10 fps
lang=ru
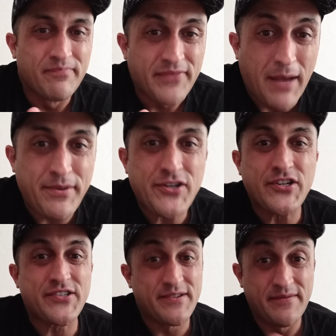
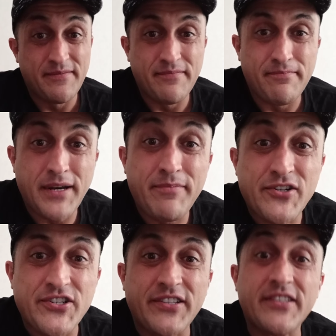Напишешь,
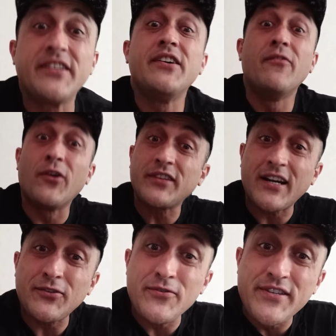прибежит. Вот
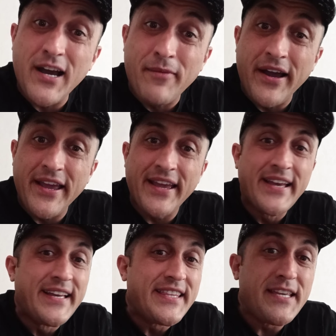так, друзья мои,
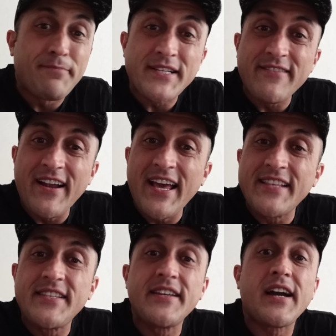не
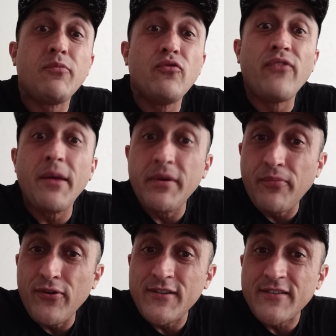позволяйте никому вами
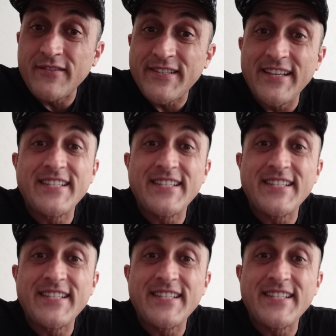пользоваться.